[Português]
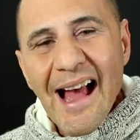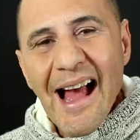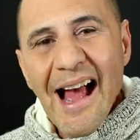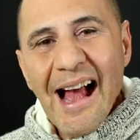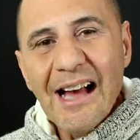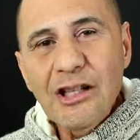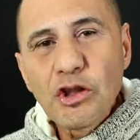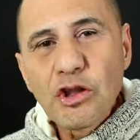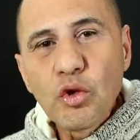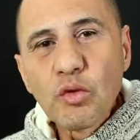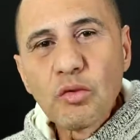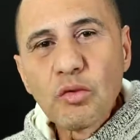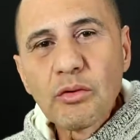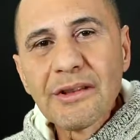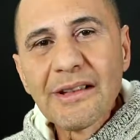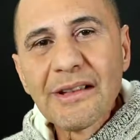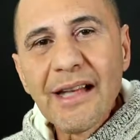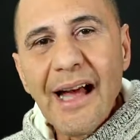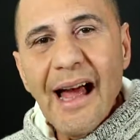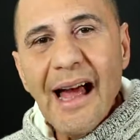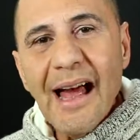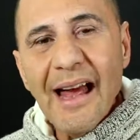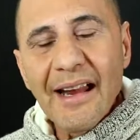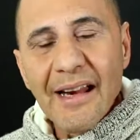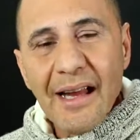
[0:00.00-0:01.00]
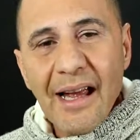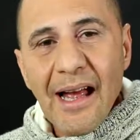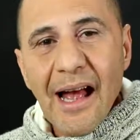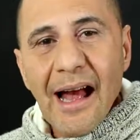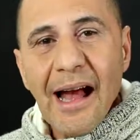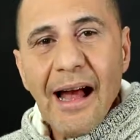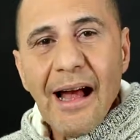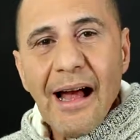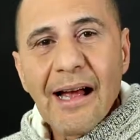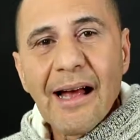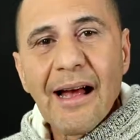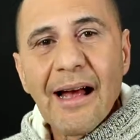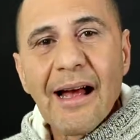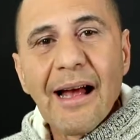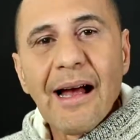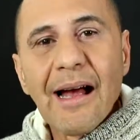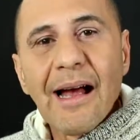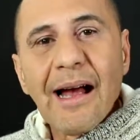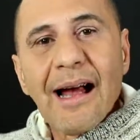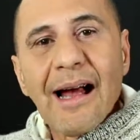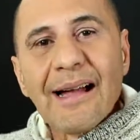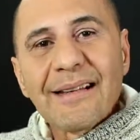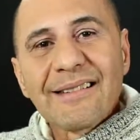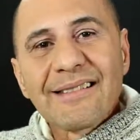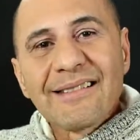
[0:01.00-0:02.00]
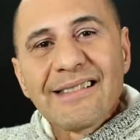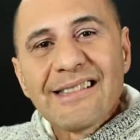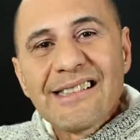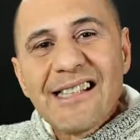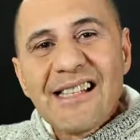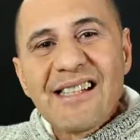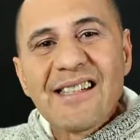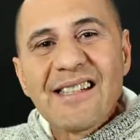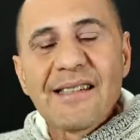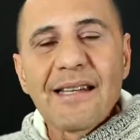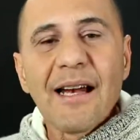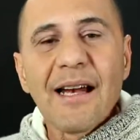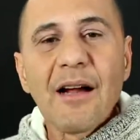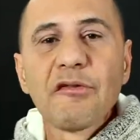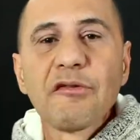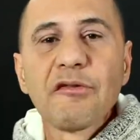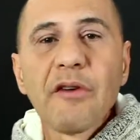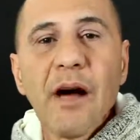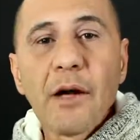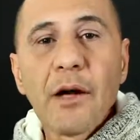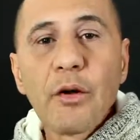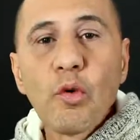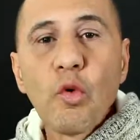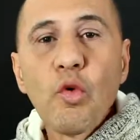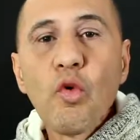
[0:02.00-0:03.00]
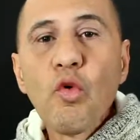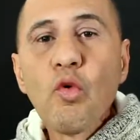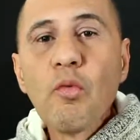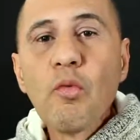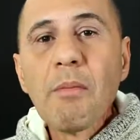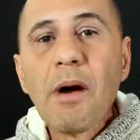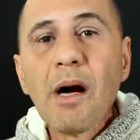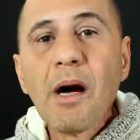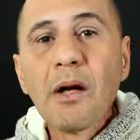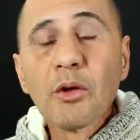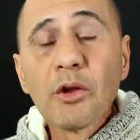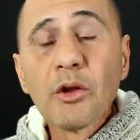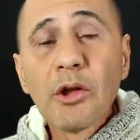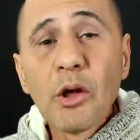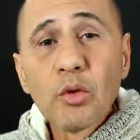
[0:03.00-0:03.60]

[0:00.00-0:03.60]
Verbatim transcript: ajudar a a destravar o humano,